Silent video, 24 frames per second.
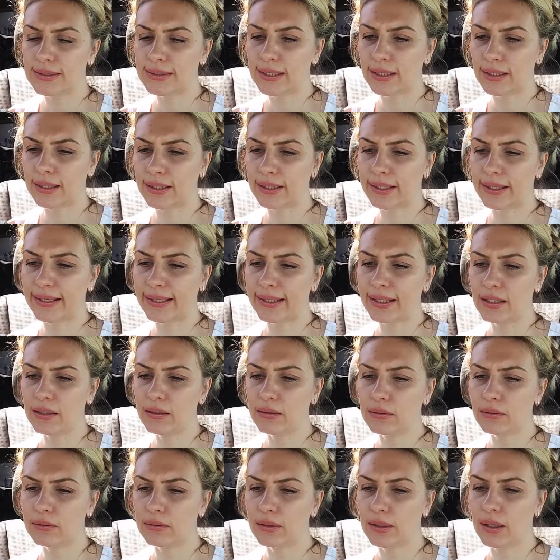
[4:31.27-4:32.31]
Sacré,
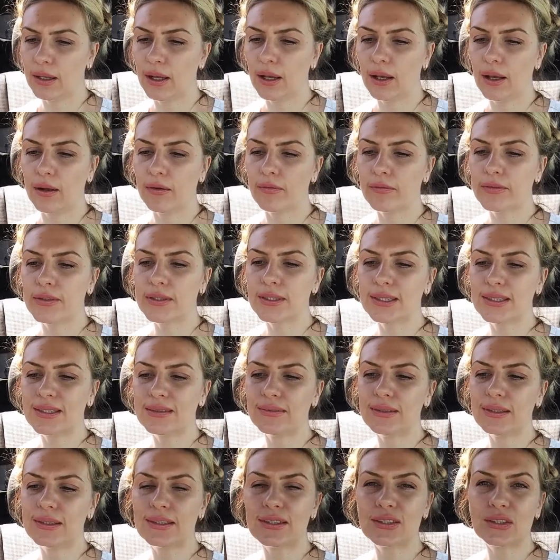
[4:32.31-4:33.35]
в
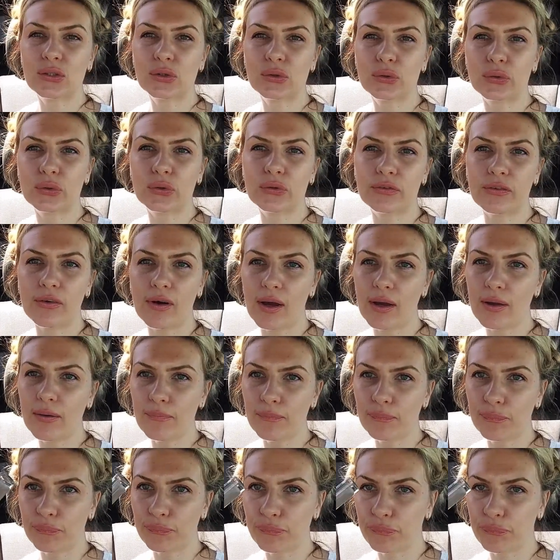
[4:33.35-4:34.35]
цвете 102.